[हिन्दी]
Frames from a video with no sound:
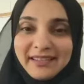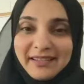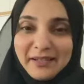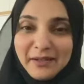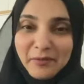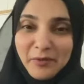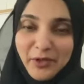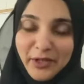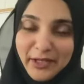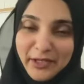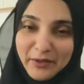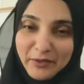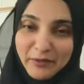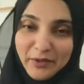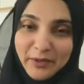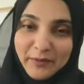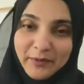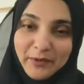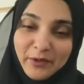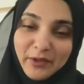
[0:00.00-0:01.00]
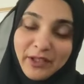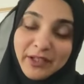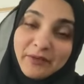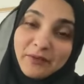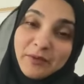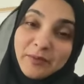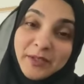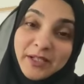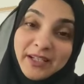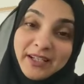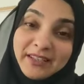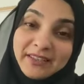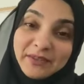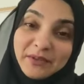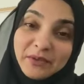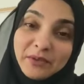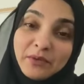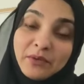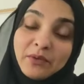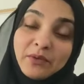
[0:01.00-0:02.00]
अस्सलाम वालेकुम वरहमतुल्लाहि
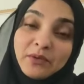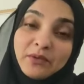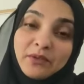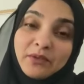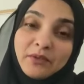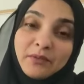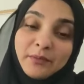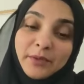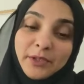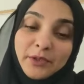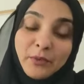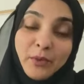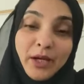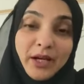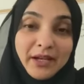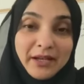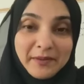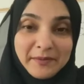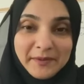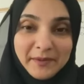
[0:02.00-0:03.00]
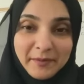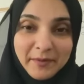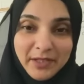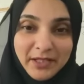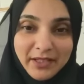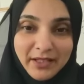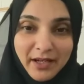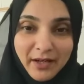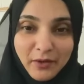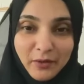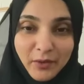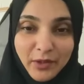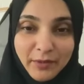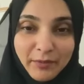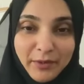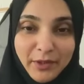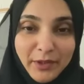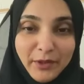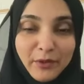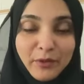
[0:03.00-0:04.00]
वबरकatuह मेरी दुआ है आप सब ठीक ठाक होंगे
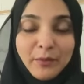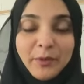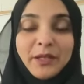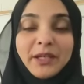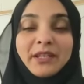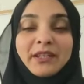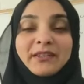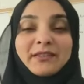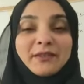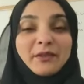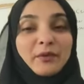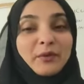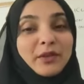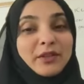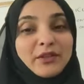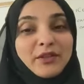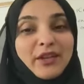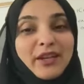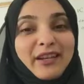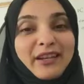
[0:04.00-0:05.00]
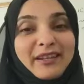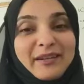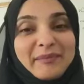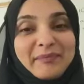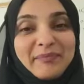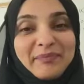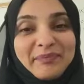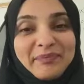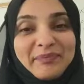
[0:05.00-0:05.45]
अपने घरों में खैरियत से होंगे इंशाल्लाह